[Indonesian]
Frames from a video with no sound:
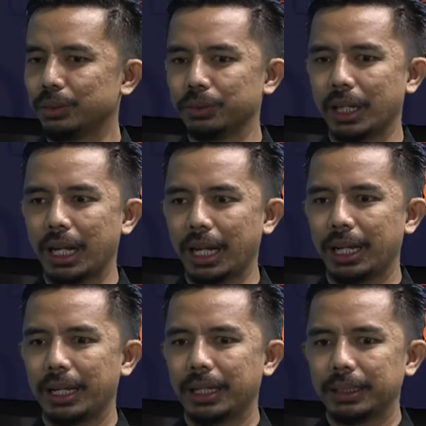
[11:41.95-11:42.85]
juga
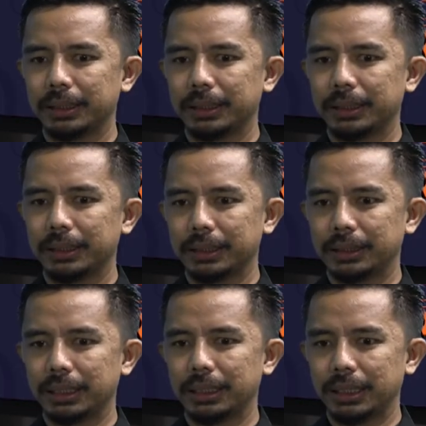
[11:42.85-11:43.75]
eh,
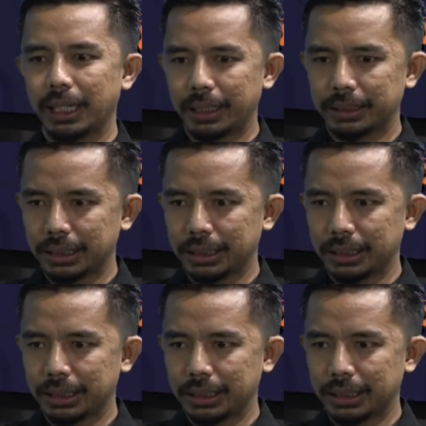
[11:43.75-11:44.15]
sehingga